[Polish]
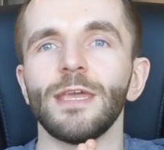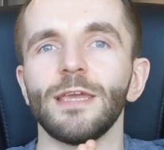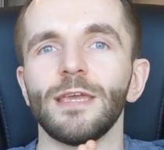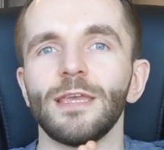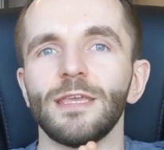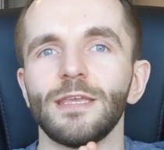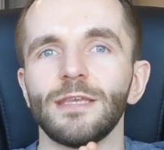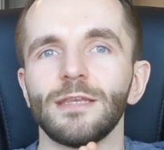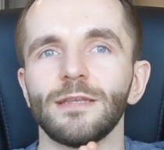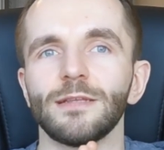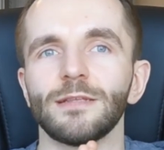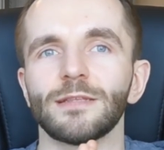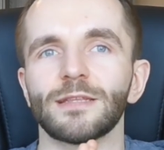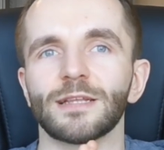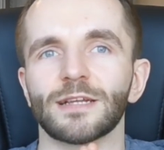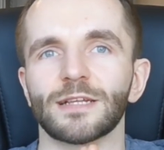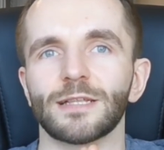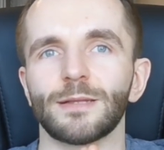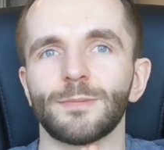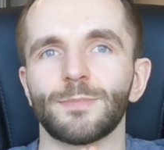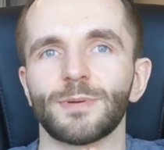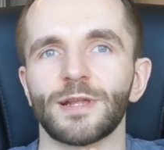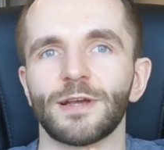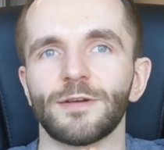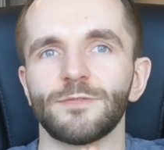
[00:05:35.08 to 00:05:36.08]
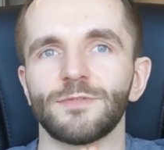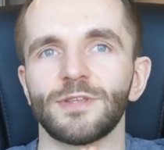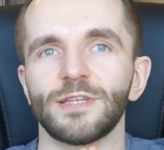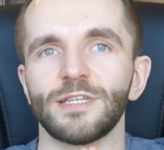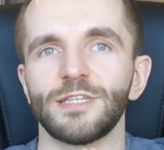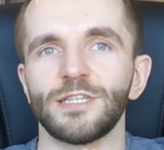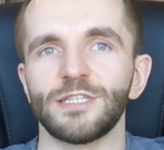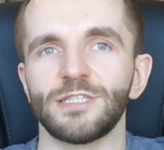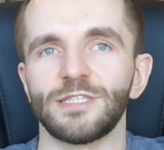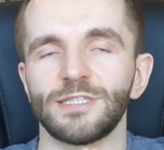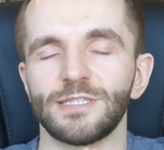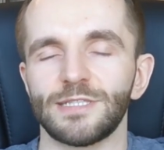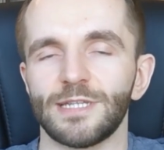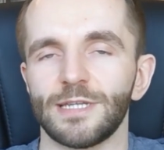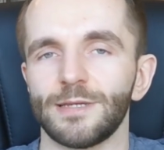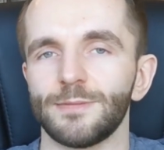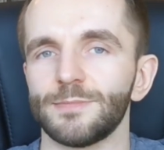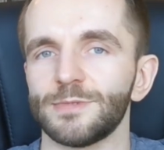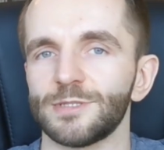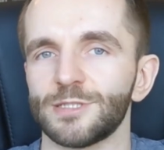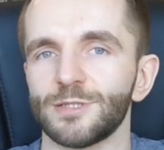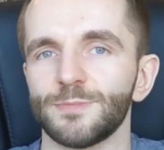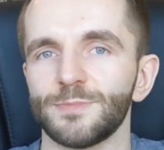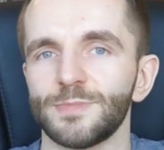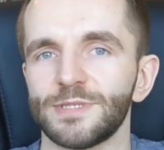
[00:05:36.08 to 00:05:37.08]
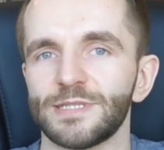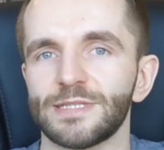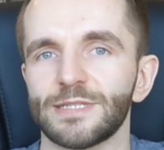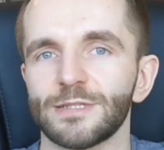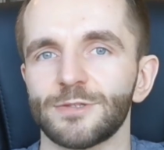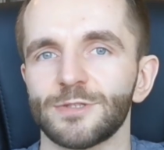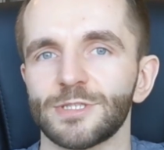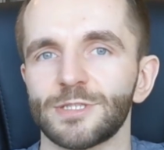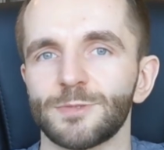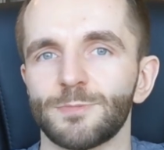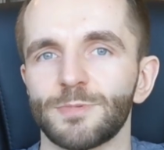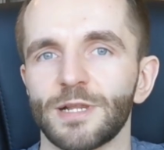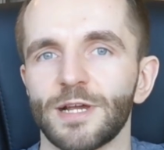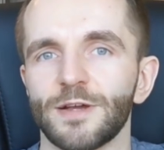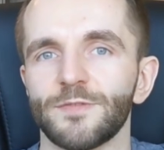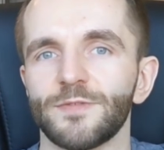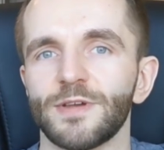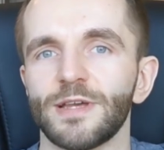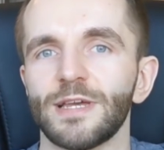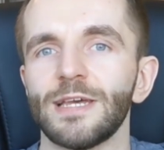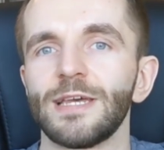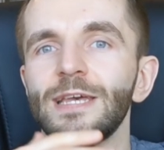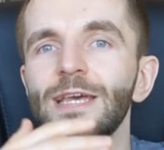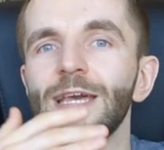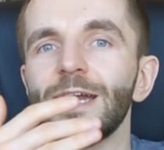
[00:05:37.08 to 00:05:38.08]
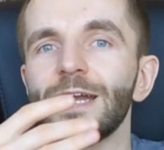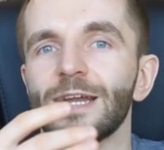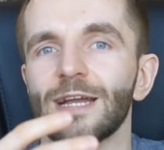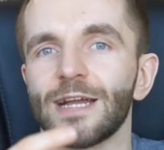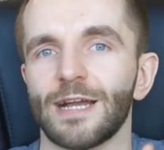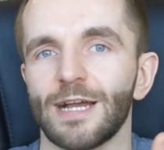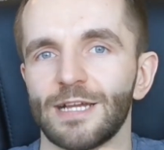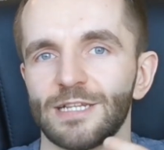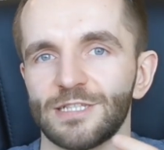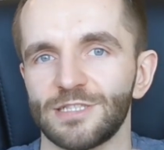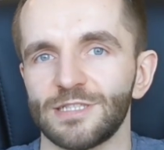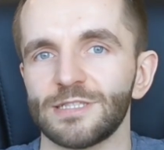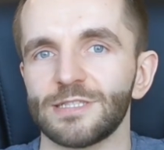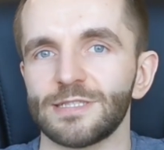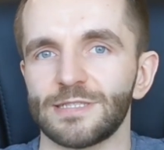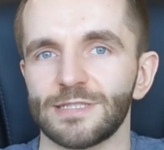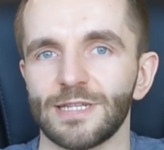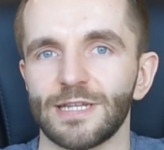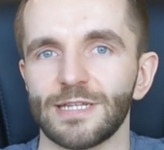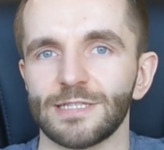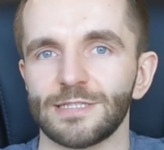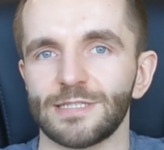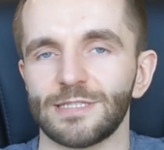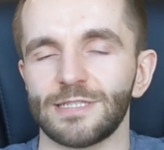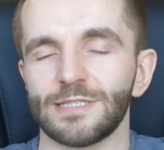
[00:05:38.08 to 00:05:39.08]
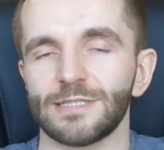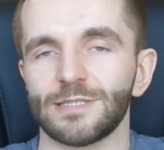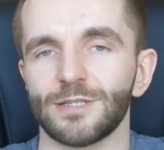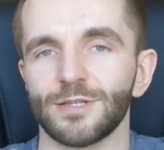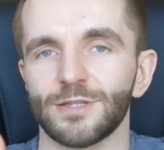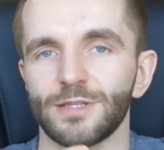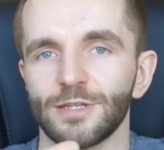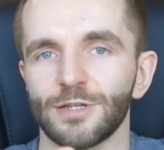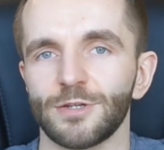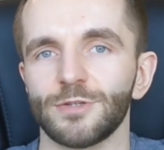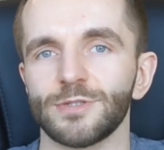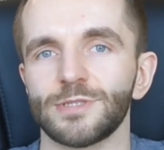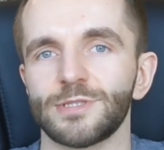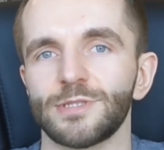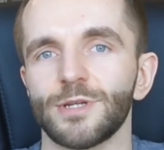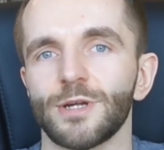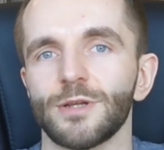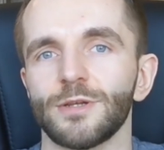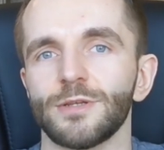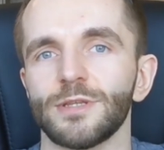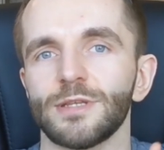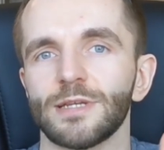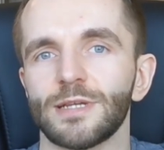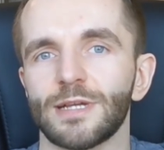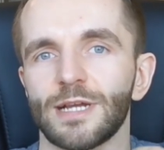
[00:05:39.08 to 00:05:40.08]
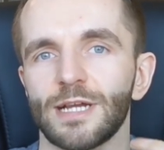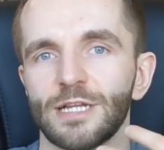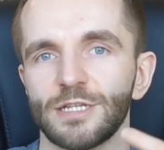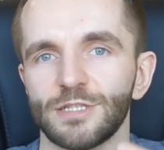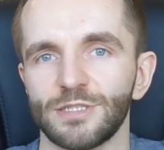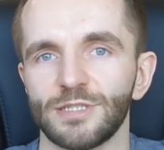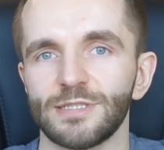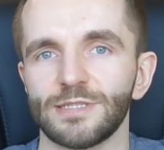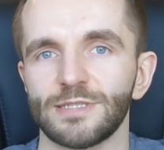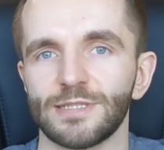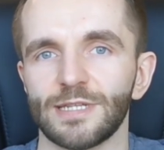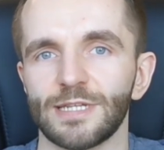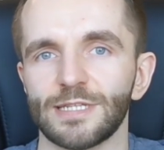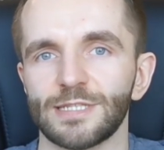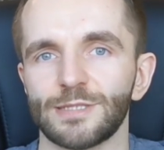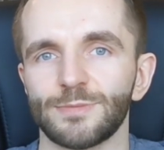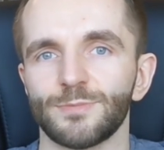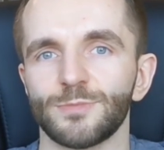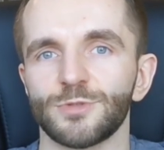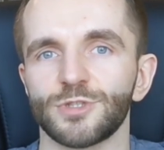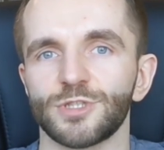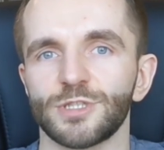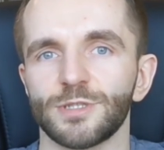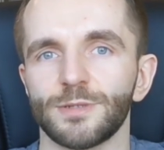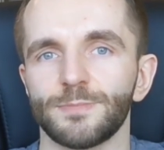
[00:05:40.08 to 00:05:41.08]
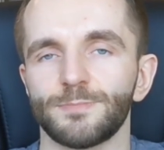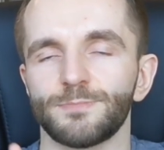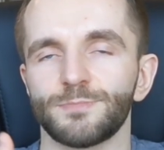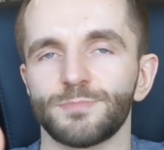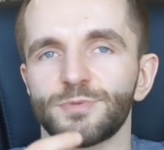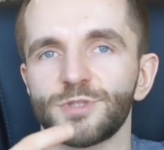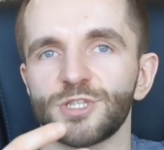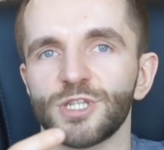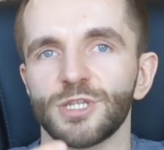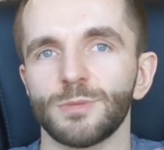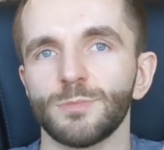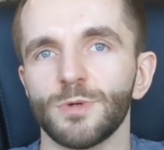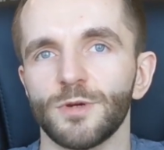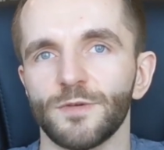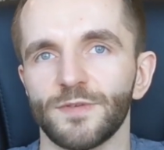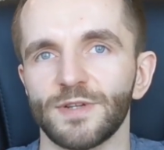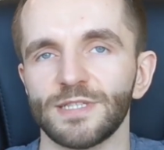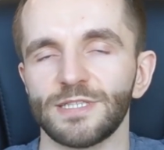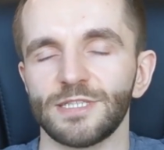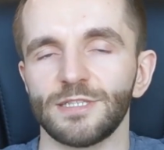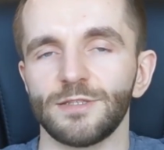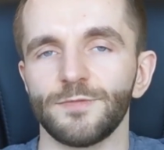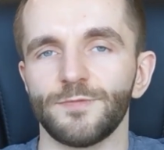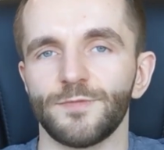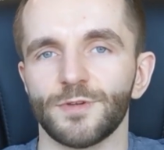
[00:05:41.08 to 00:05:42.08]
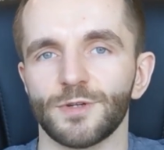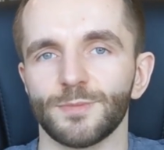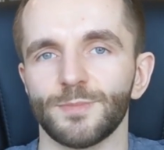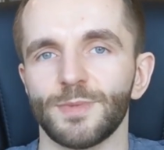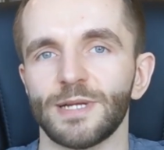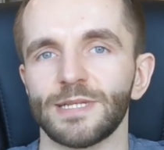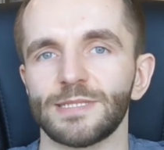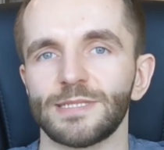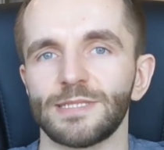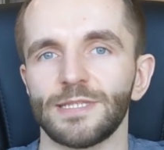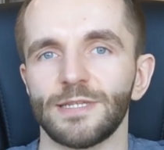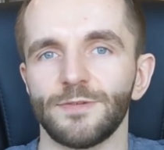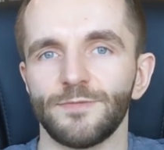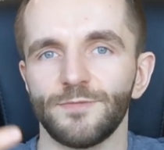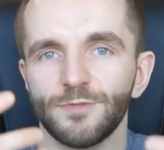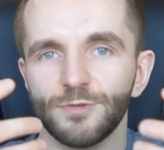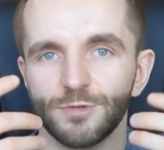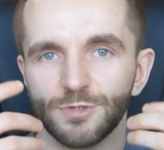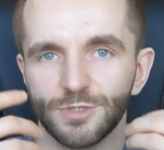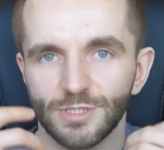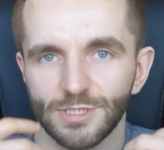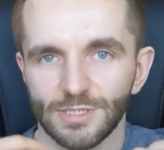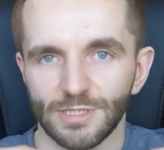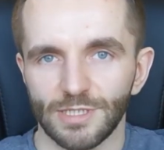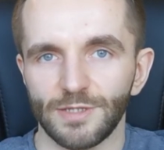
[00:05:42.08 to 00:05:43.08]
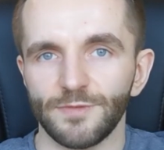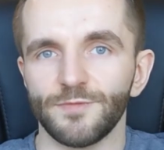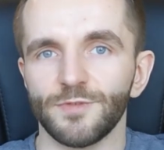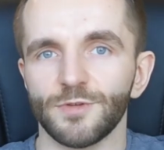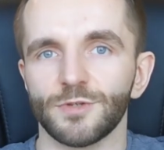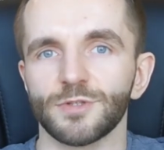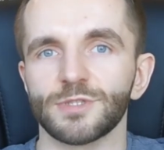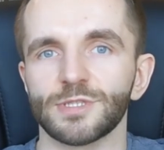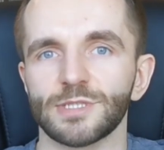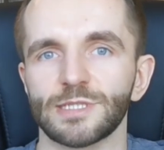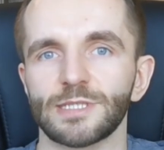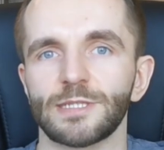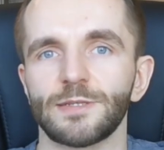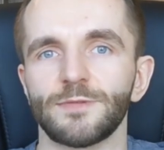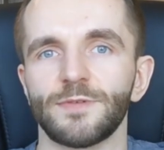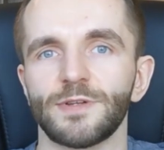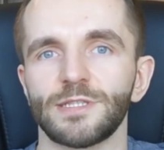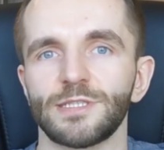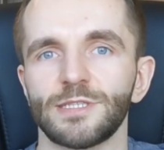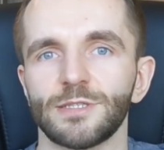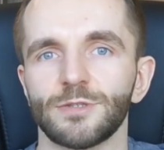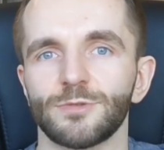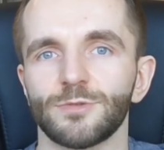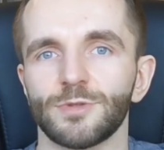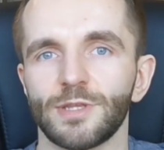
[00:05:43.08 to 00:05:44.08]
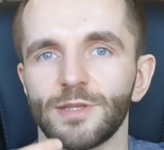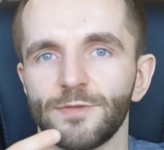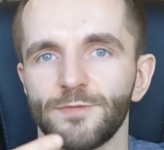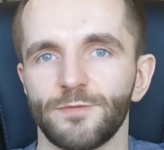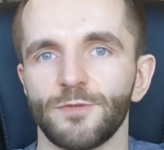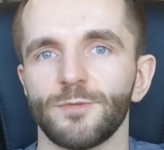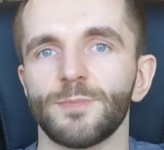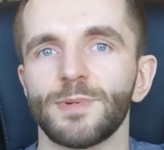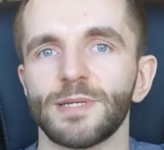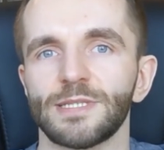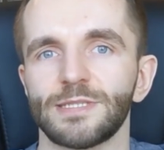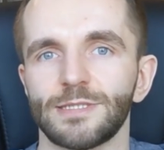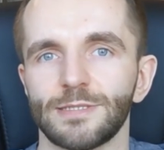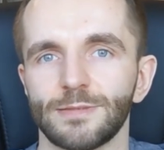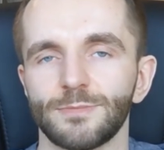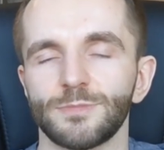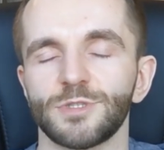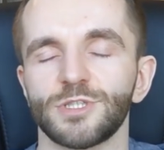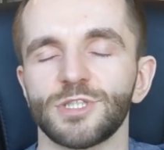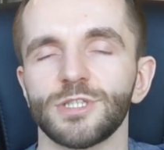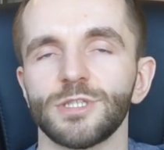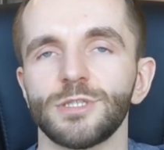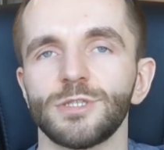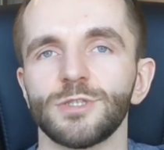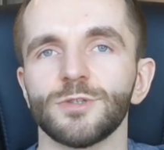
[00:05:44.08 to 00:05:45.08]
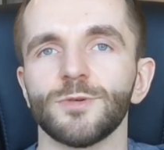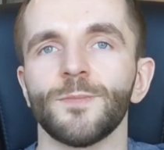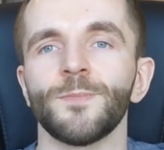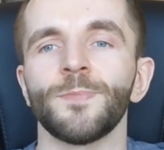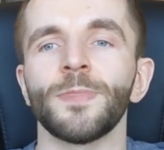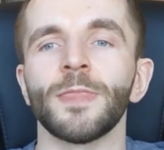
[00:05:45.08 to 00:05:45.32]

I tak naprawdę, jeśli zdajemy sobie z tego sprawę, każdy z nas jest do tego zdolny. Każdy z nas może przejmować informacje i wykorzystywać je tutaj w obecnym życiu.